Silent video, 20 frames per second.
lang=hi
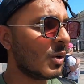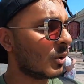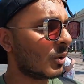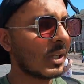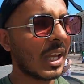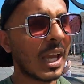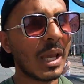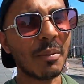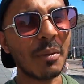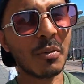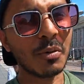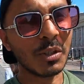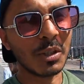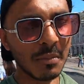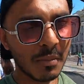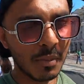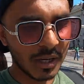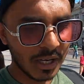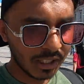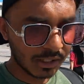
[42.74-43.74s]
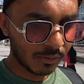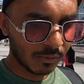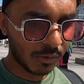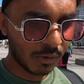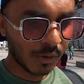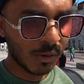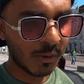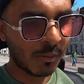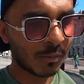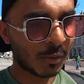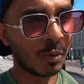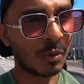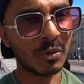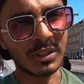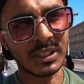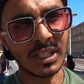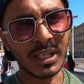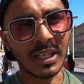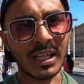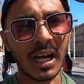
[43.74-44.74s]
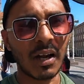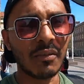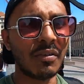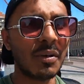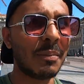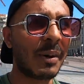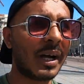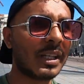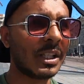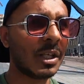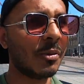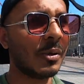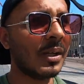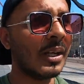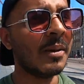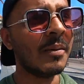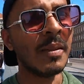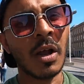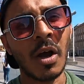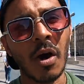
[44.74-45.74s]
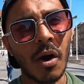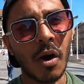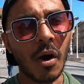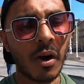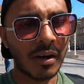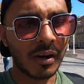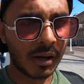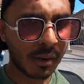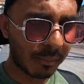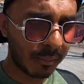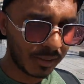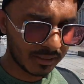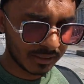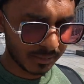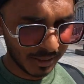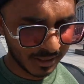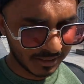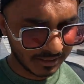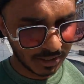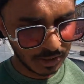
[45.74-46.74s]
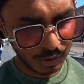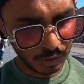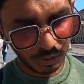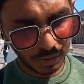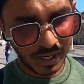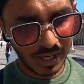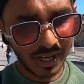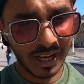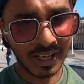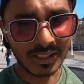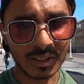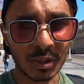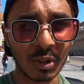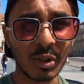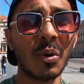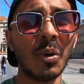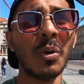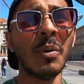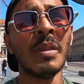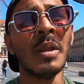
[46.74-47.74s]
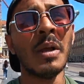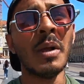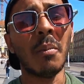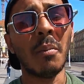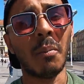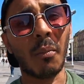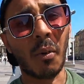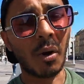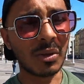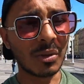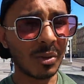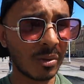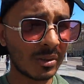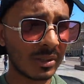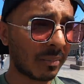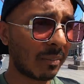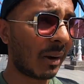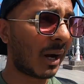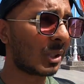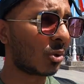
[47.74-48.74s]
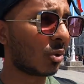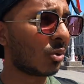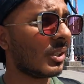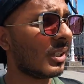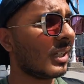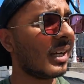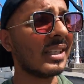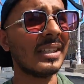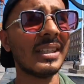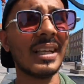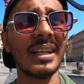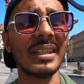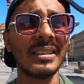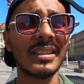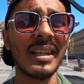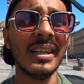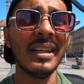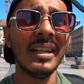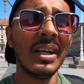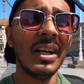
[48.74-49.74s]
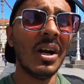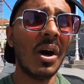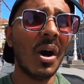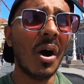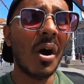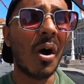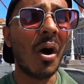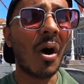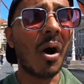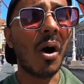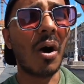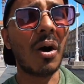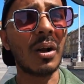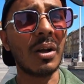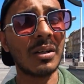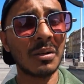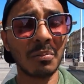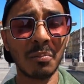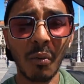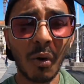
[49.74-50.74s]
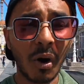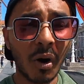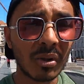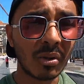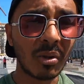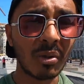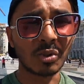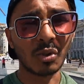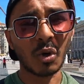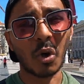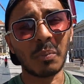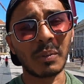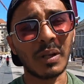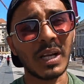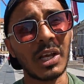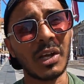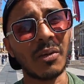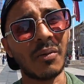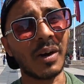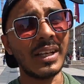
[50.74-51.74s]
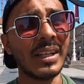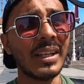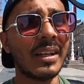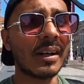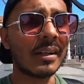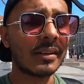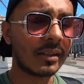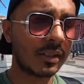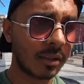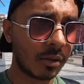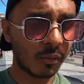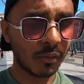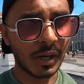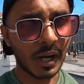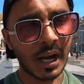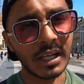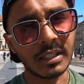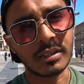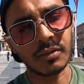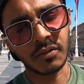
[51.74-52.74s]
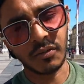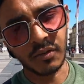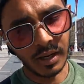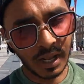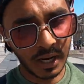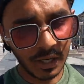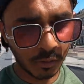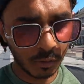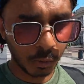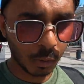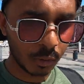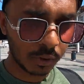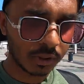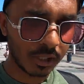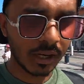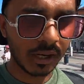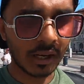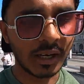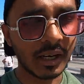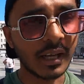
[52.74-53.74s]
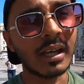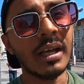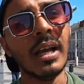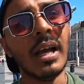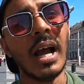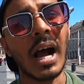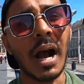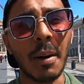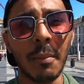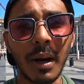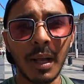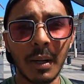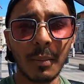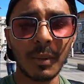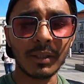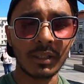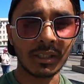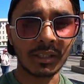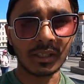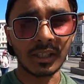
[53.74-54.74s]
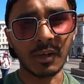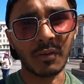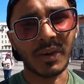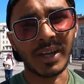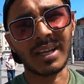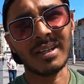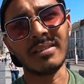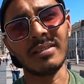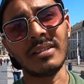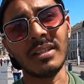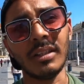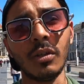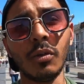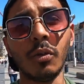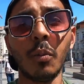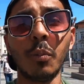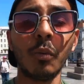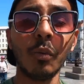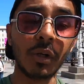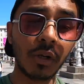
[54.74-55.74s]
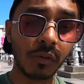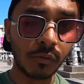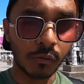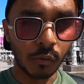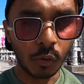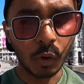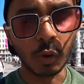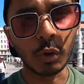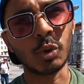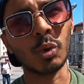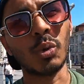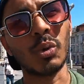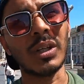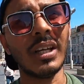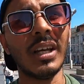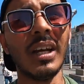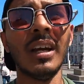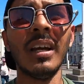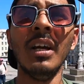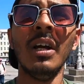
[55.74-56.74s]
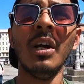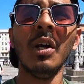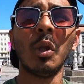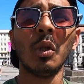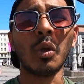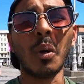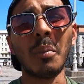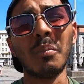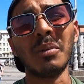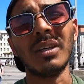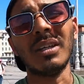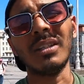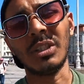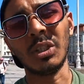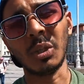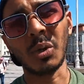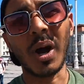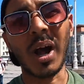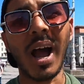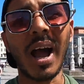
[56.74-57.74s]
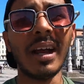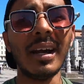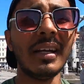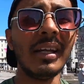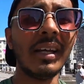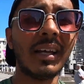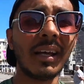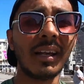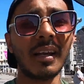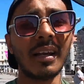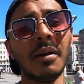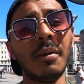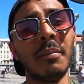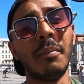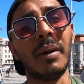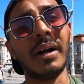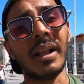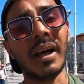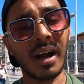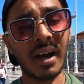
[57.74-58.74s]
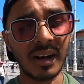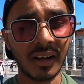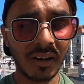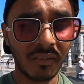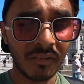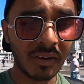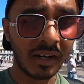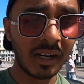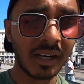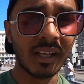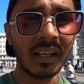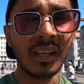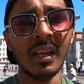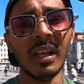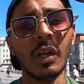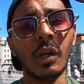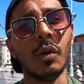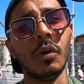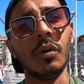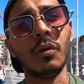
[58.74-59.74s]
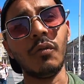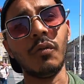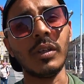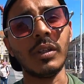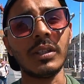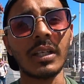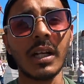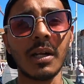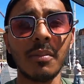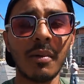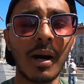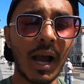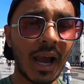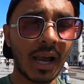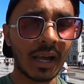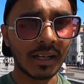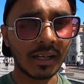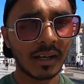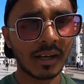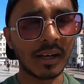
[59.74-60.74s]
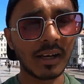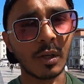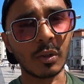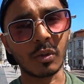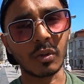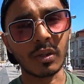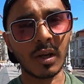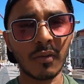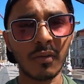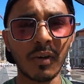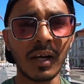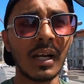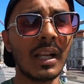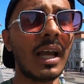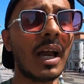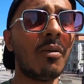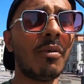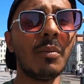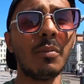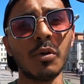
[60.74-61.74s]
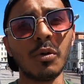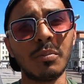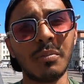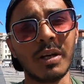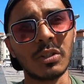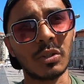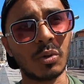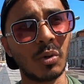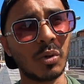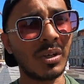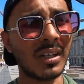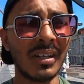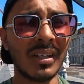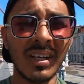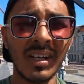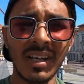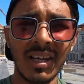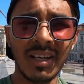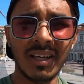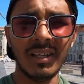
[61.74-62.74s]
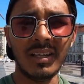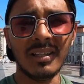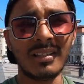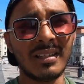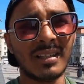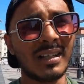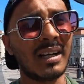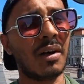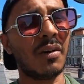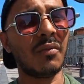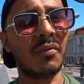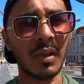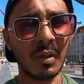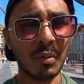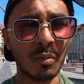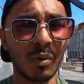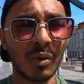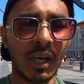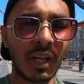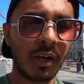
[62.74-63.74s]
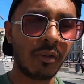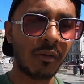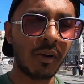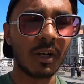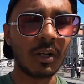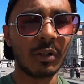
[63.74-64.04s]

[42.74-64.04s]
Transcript: तो यहीं पे मुझे मिले थे वो तो उनसे ही काफ़ी बातें हुई और नंबर सब एक्सचेंज हुआ ऐसे तो बहुत लोग से बात होती रहती है आजकल और बहुत लोग जॉब के लिए इंक्वायरी करते तो गाइस फ़िलहाल क्रोशिया के लिए हमारे पास जितनी वैकेंसी थी वो पूरी फुल हो चुकी है तो हम किसी को हायर नहीं कर रहे बट हाँ डेफिनेटली इन फ्यूचर हम हायर करेंगे तो डेफिनेटली आई विल पुट माई स्टोरी इन इंस्टाग्राम फेसबुक एनी